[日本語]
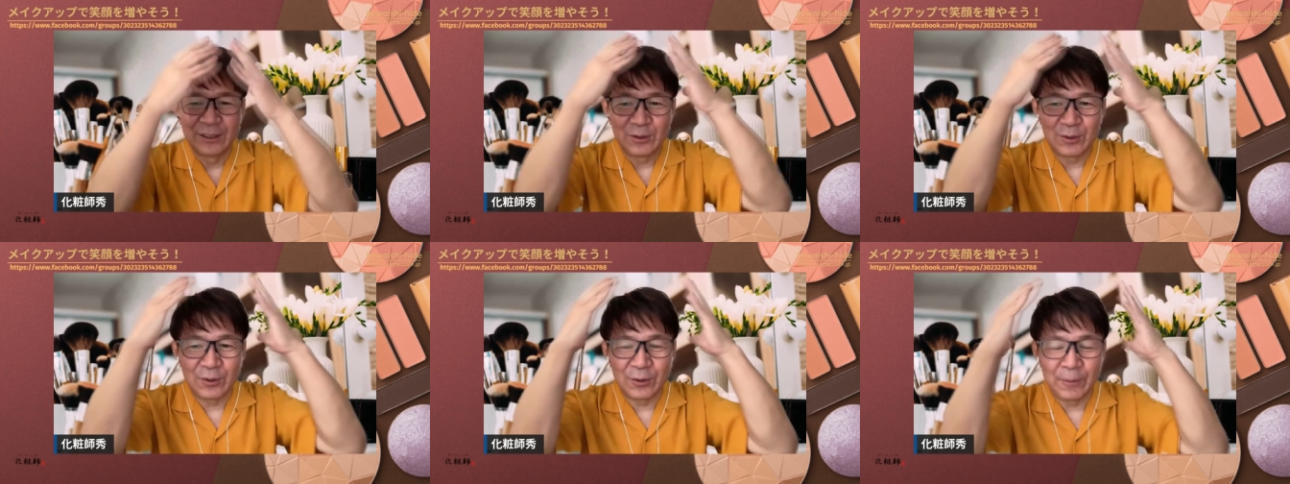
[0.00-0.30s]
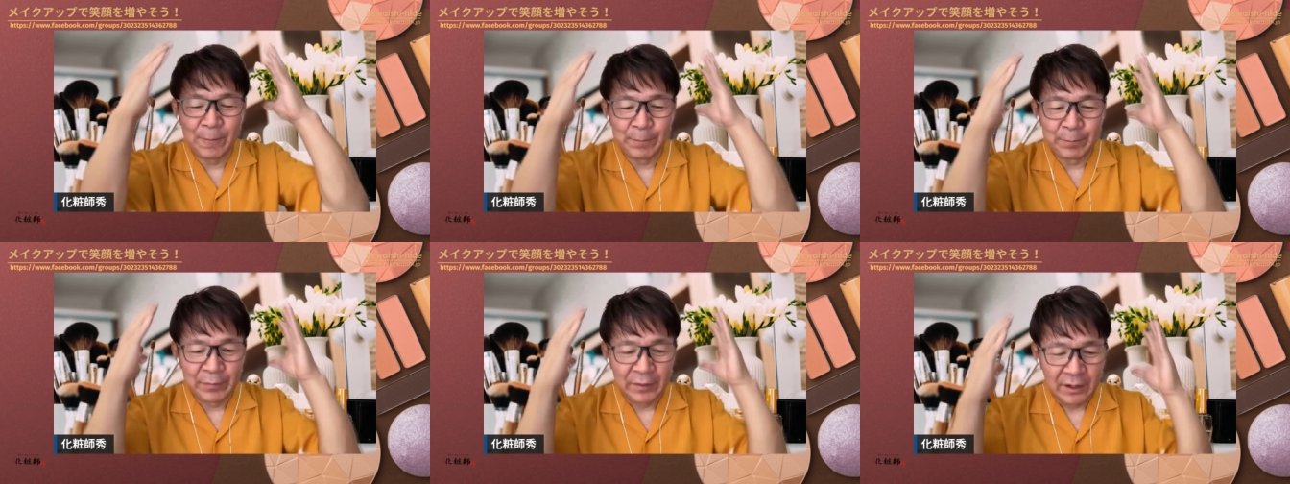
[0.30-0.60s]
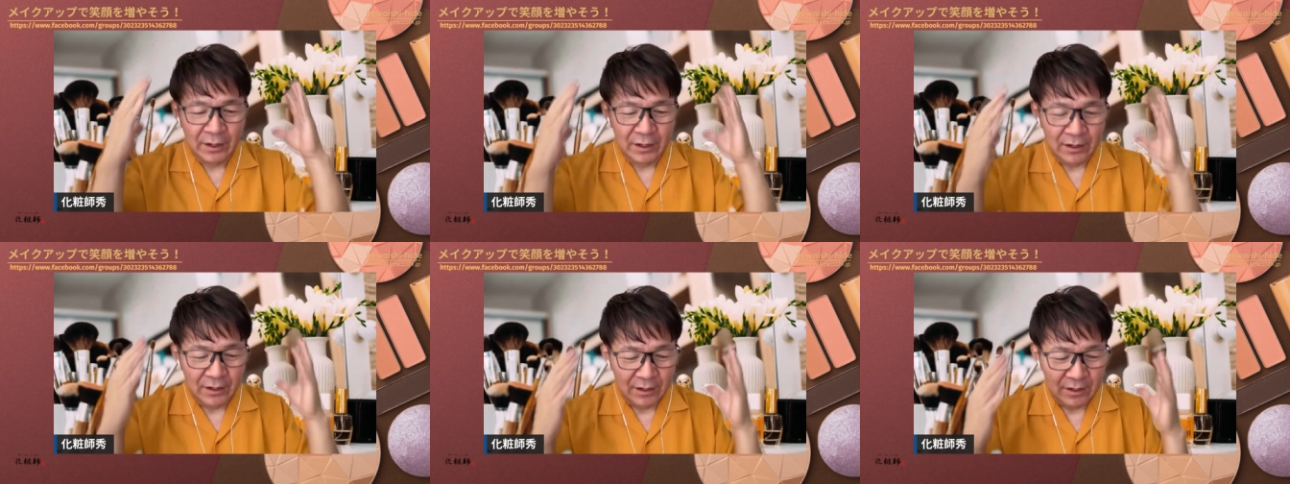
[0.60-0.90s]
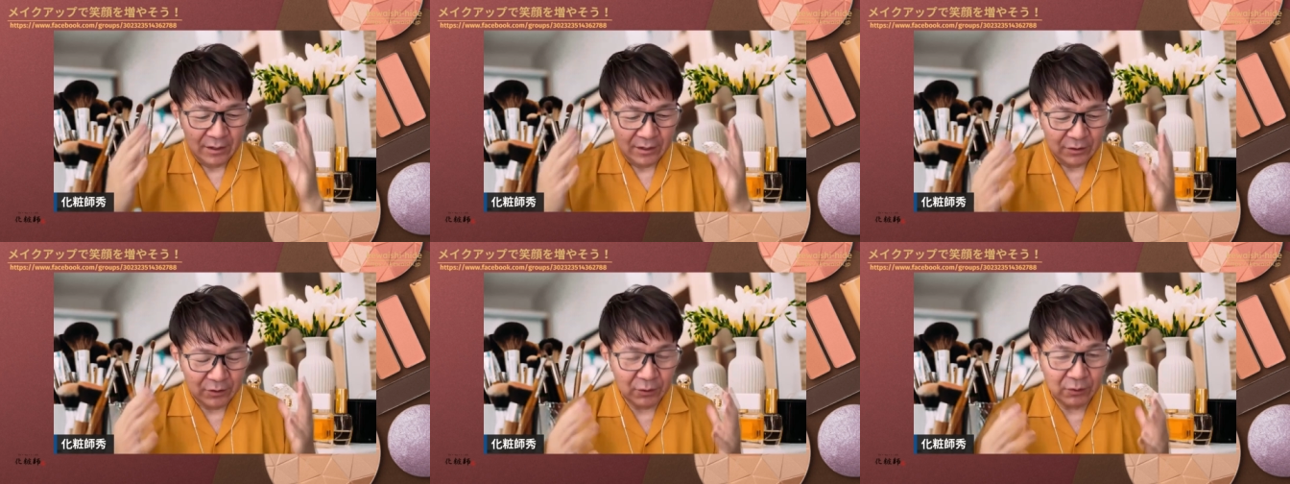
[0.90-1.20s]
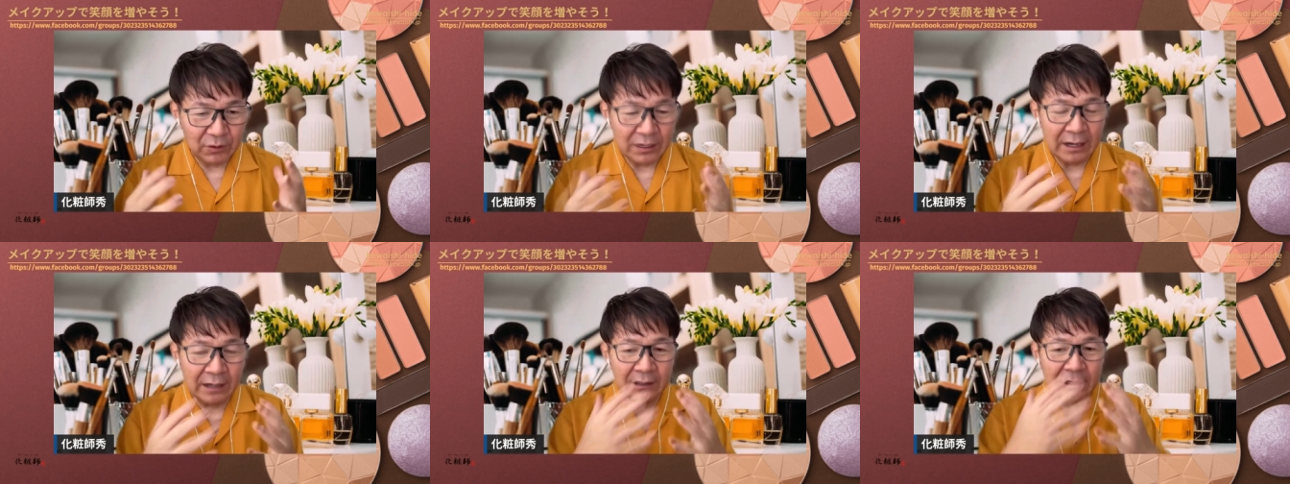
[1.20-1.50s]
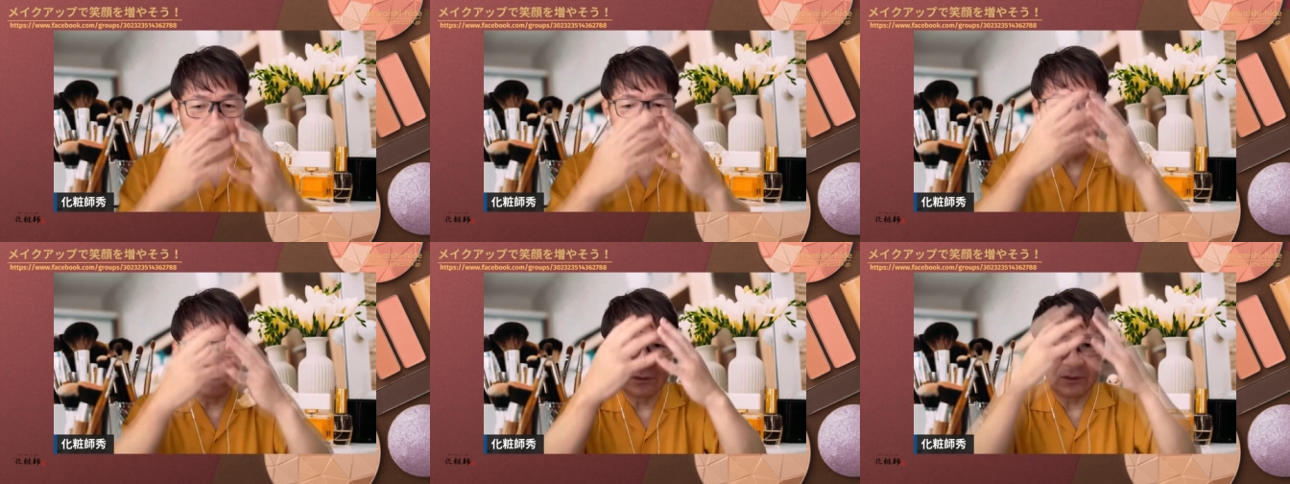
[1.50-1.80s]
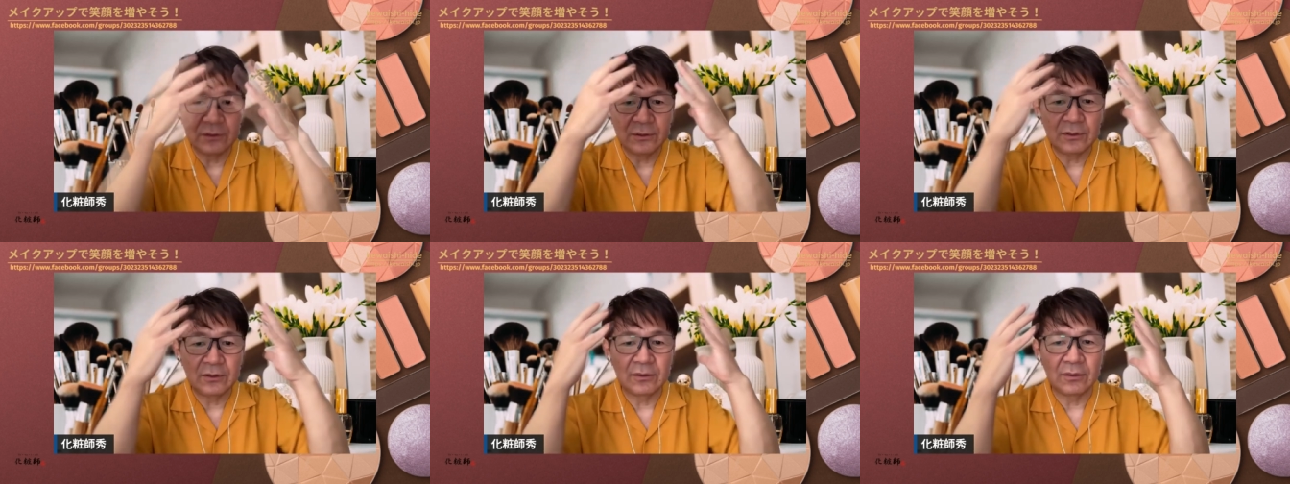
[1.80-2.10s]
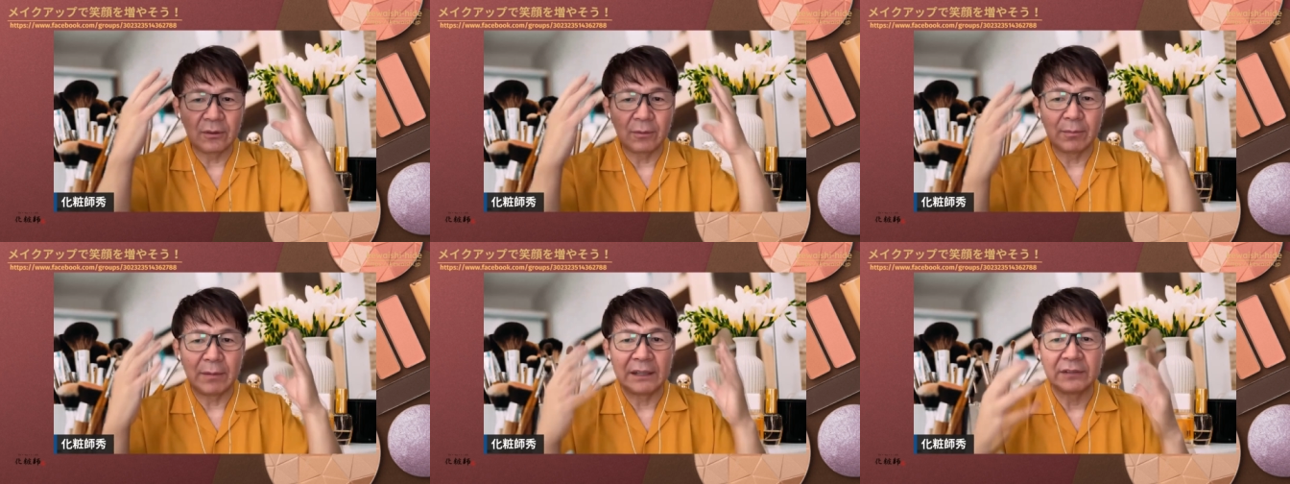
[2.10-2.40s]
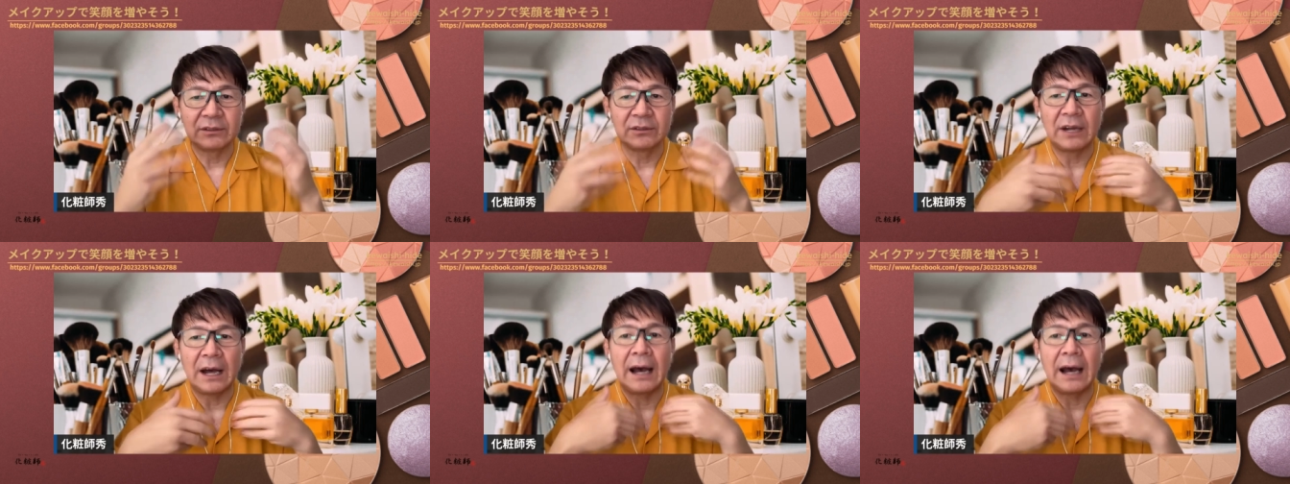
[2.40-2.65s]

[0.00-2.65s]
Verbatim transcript: このその感覚っていうのをまず